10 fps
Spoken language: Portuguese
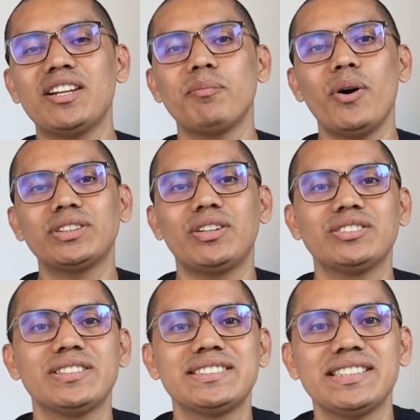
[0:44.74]
lá no portal da
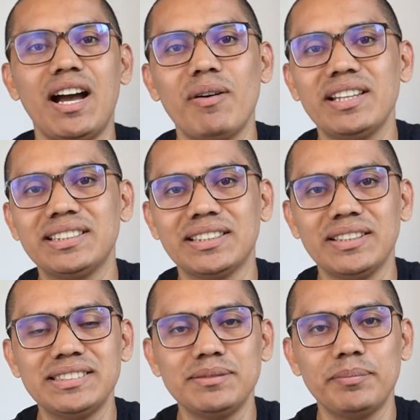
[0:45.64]
Social alertando as